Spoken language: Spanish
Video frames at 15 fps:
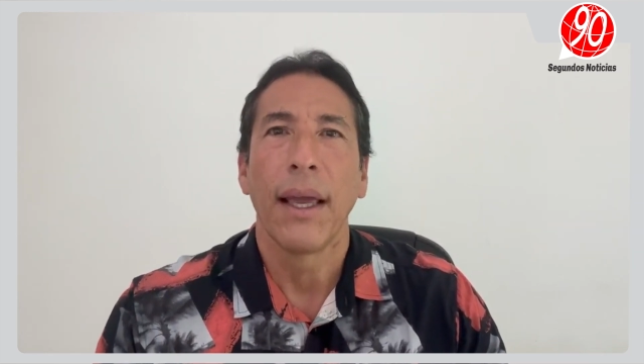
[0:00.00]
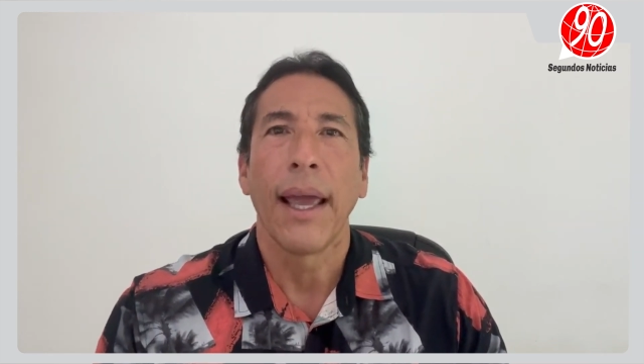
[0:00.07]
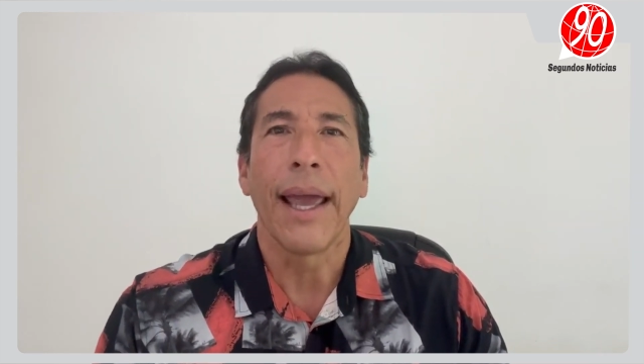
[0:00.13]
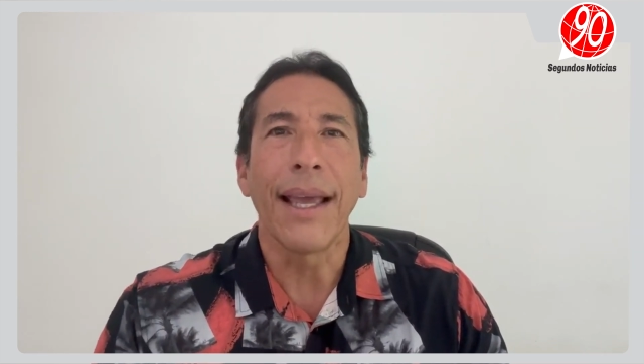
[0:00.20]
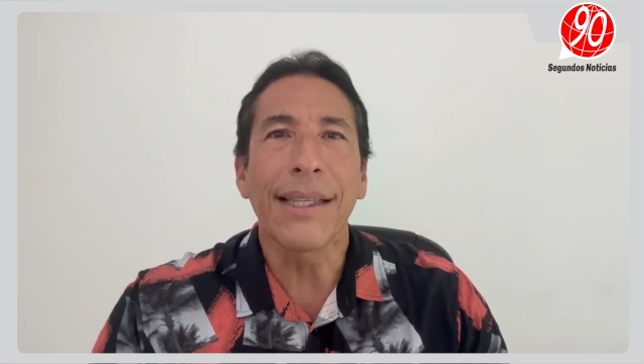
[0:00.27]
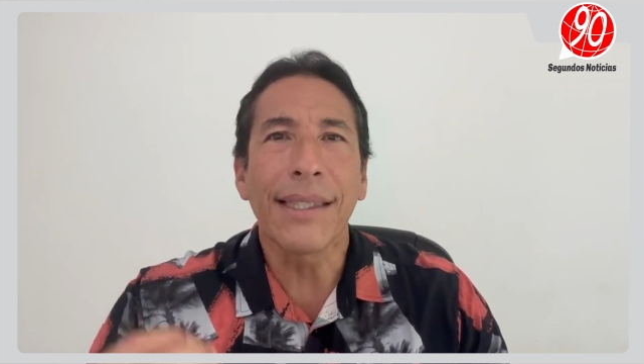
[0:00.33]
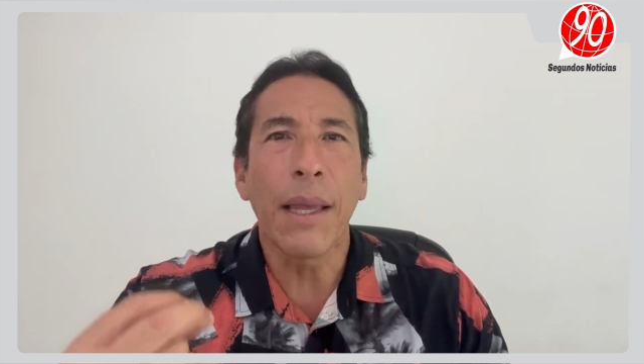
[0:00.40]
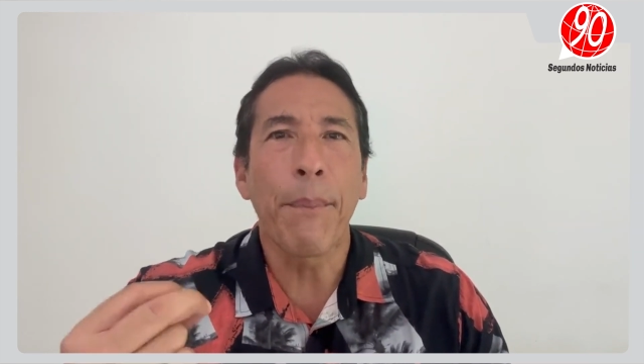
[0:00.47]

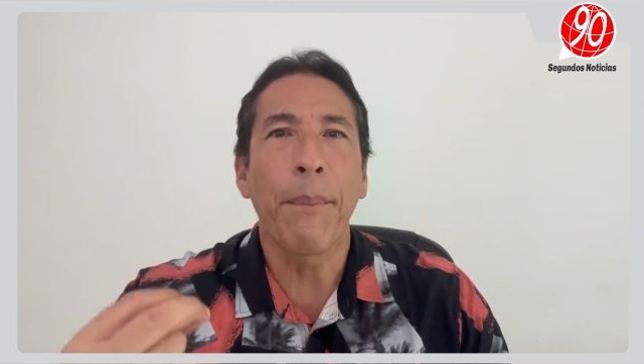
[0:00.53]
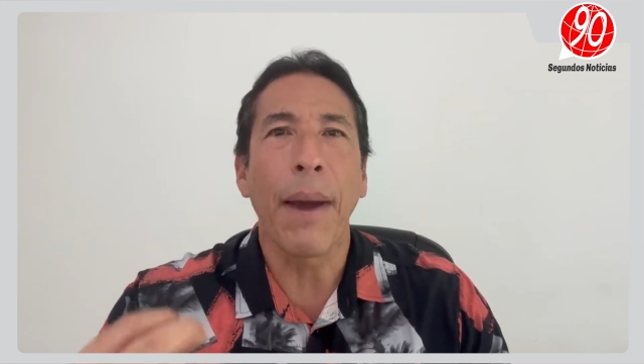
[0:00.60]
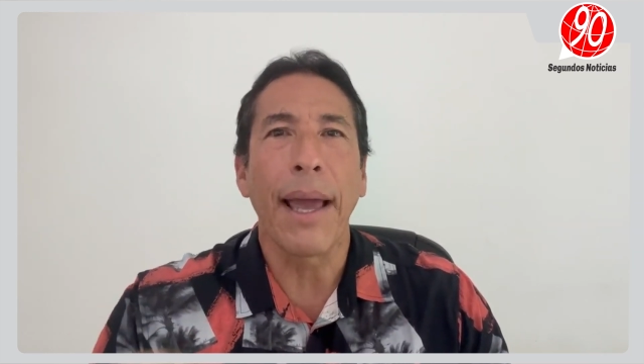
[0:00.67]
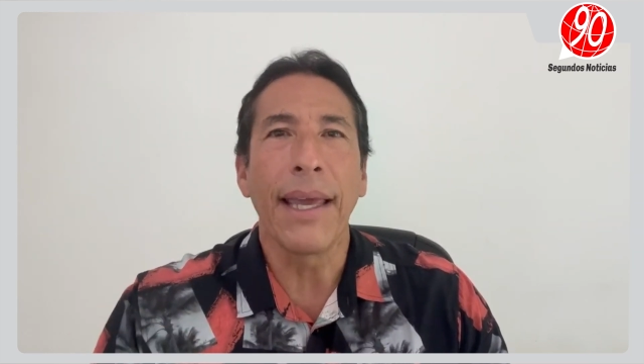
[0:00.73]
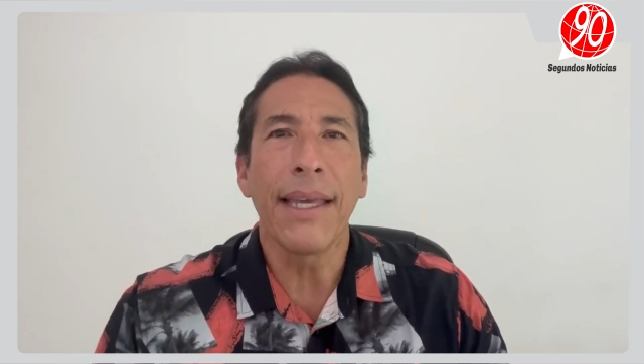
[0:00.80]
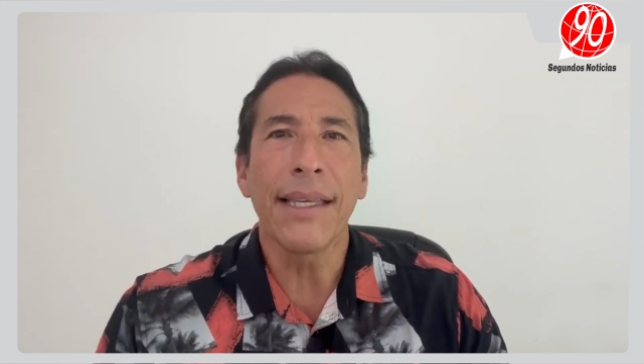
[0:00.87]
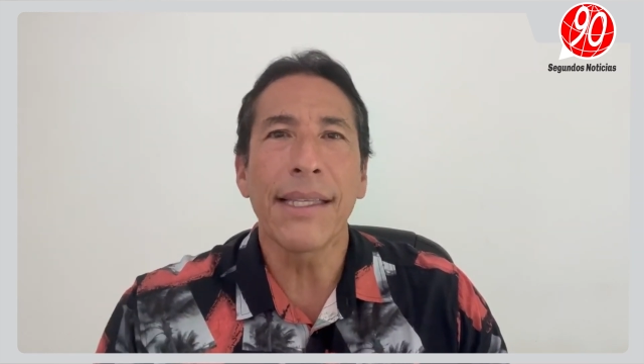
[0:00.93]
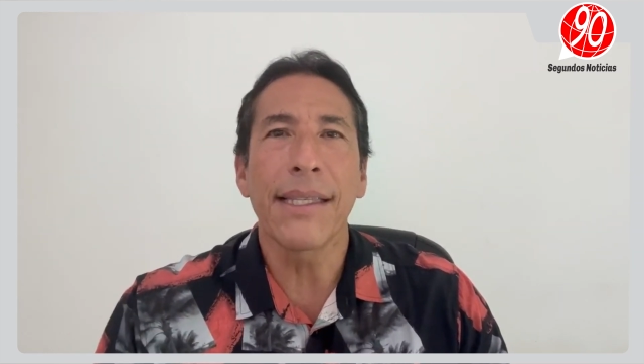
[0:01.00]
este
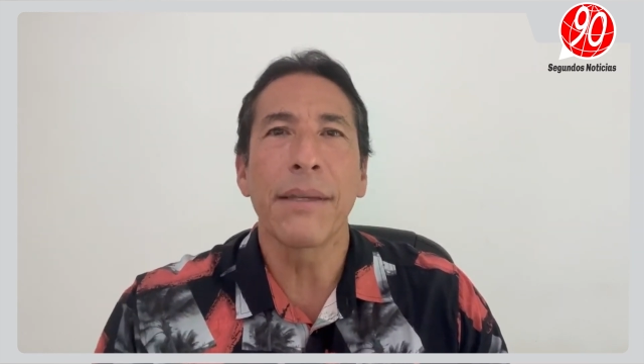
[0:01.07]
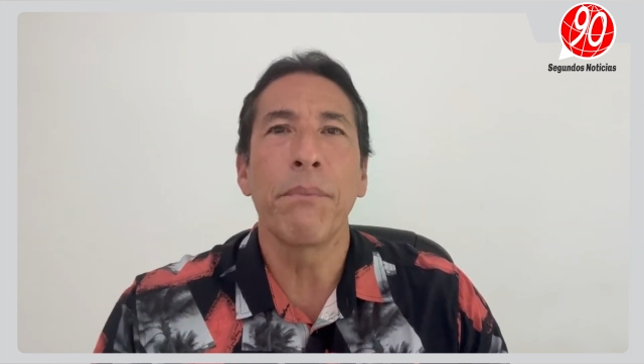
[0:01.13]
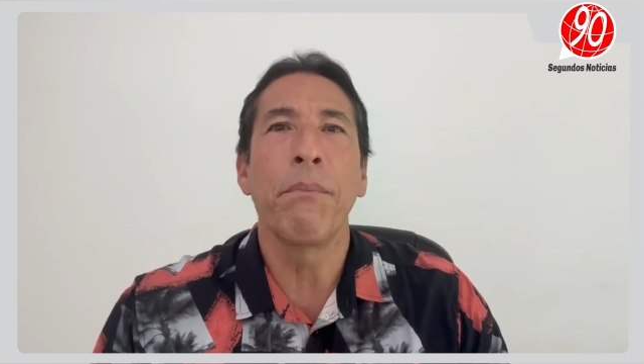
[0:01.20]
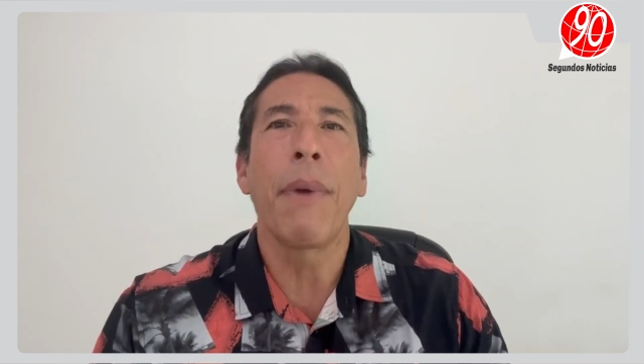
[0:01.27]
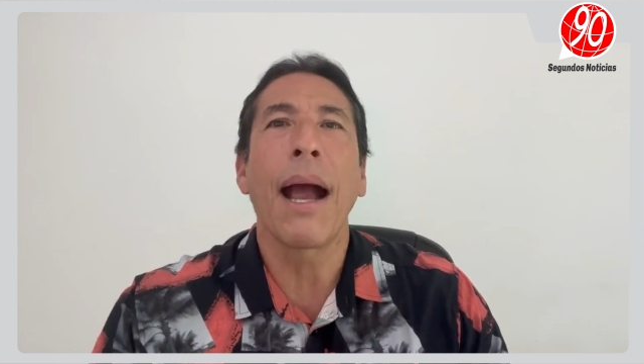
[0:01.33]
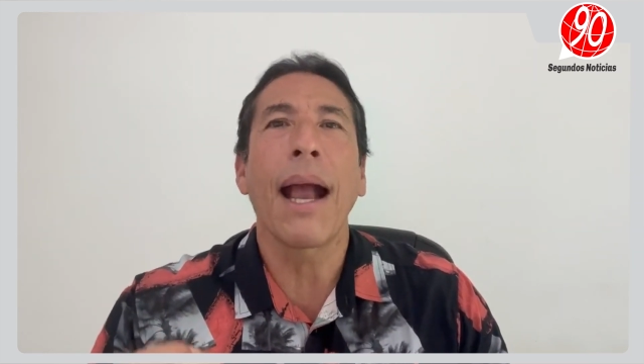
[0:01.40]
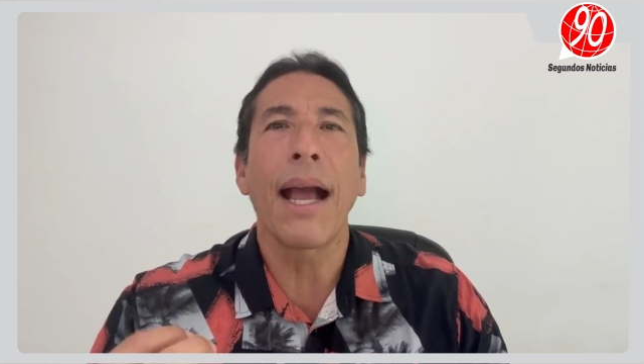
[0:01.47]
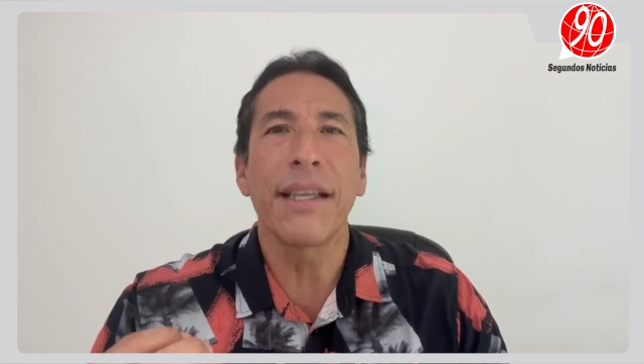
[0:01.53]
país
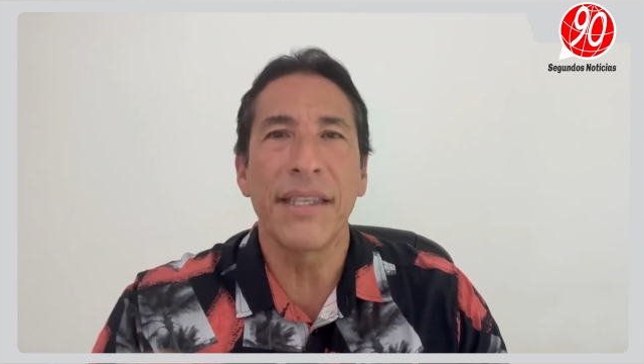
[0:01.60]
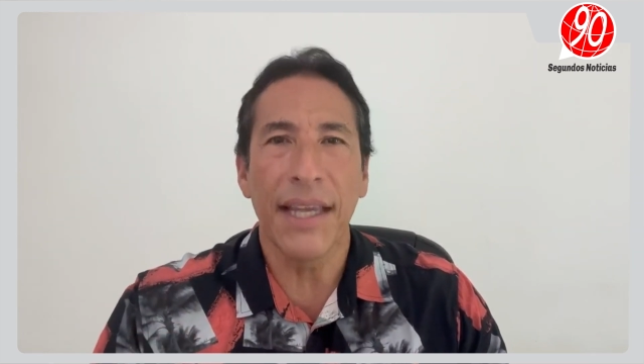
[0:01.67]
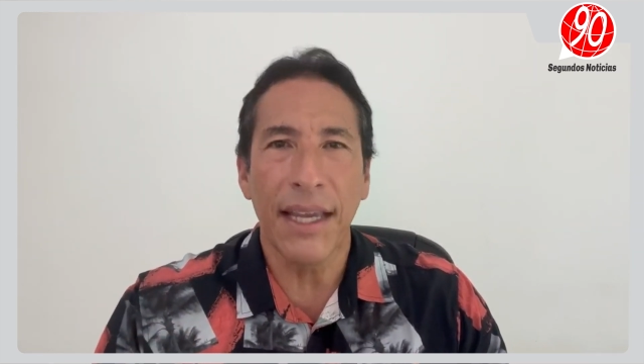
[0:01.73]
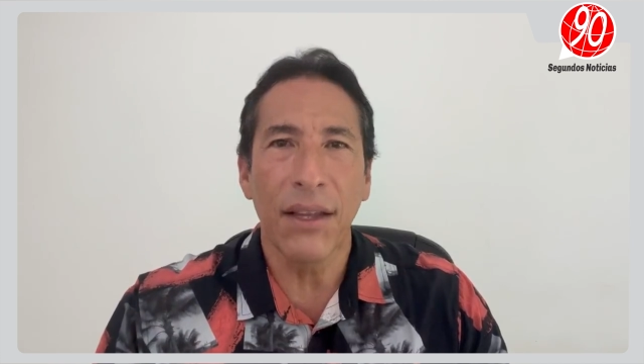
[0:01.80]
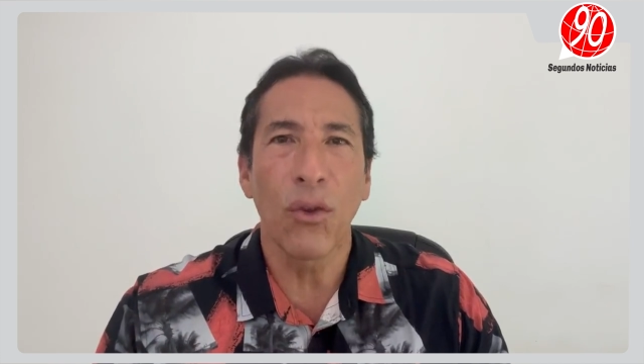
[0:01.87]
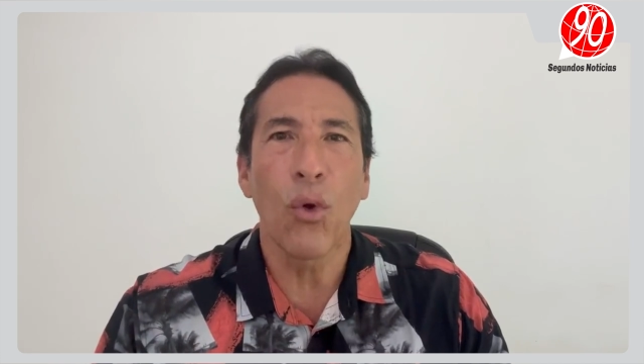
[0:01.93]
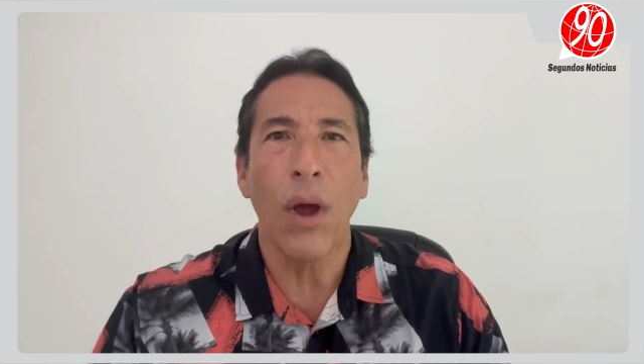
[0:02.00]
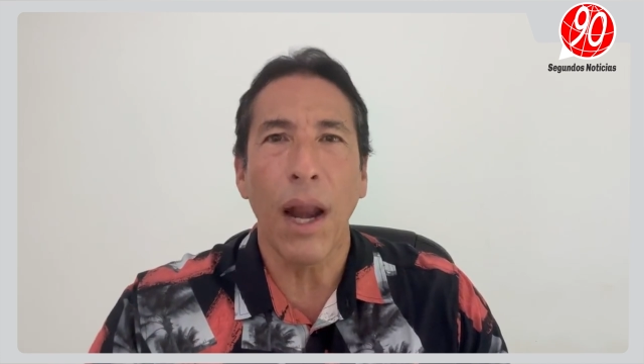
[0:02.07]
va
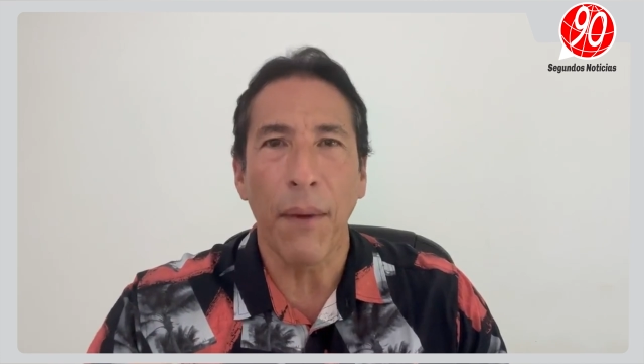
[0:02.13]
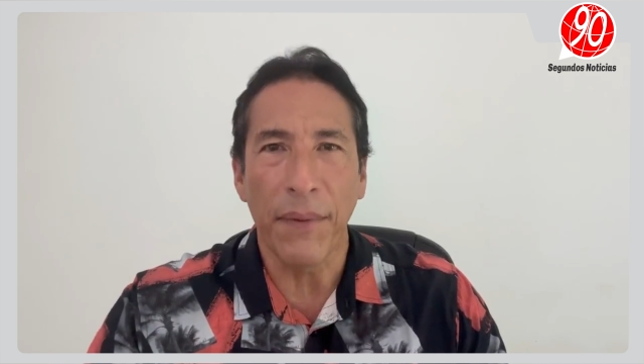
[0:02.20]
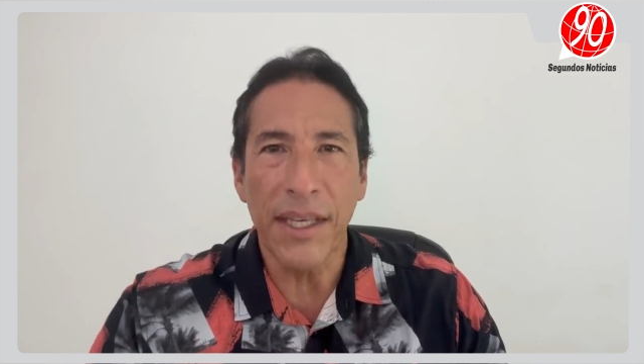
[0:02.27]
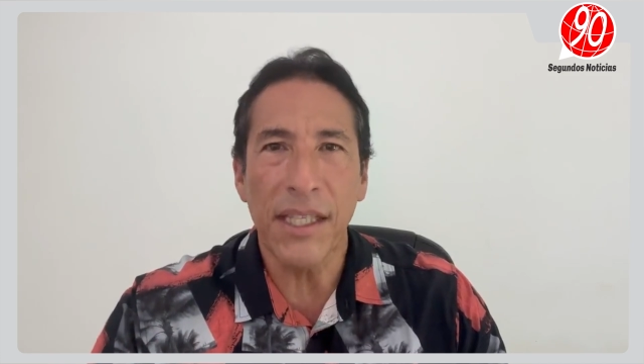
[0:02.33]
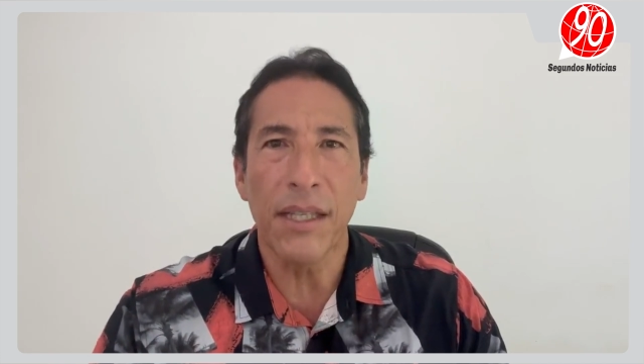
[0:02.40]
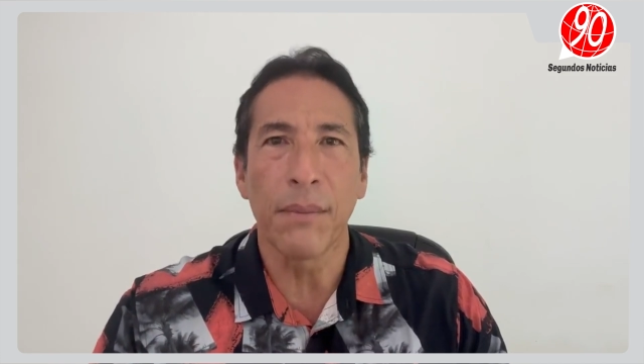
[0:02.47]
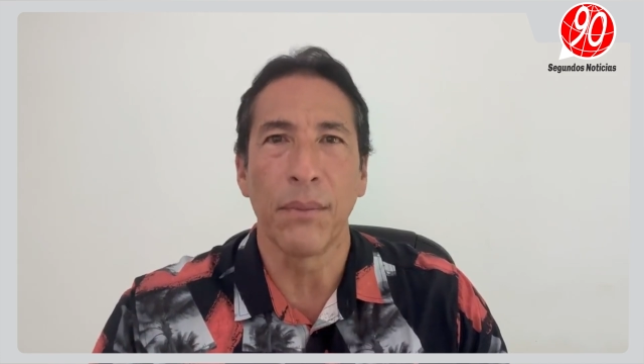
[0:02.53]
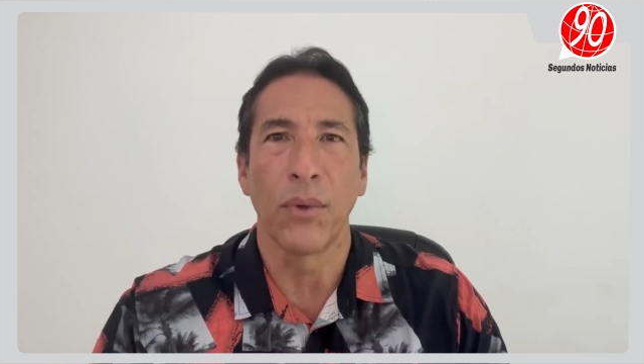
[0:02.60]
cayendo al
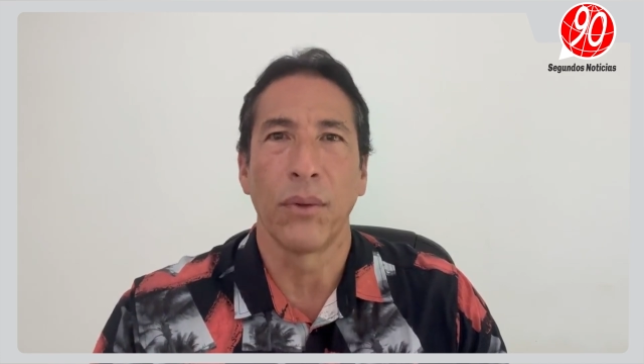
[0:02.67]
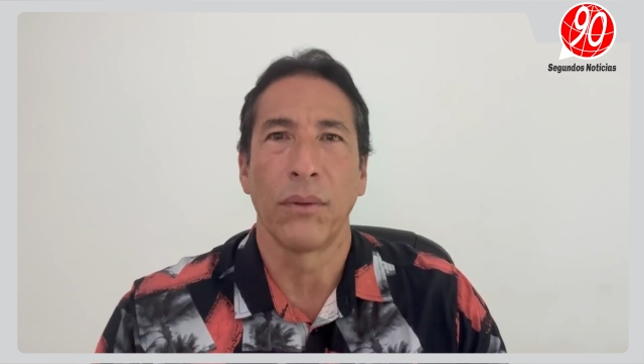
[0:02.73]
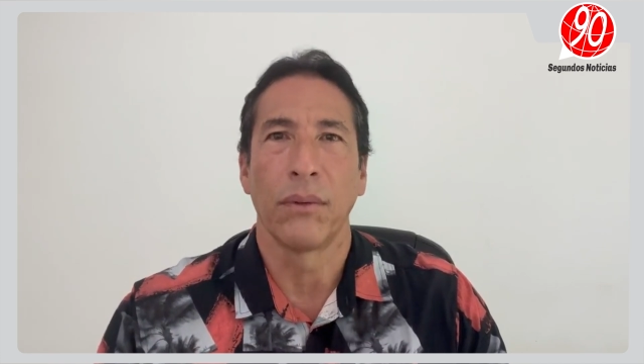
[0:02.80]
abismo,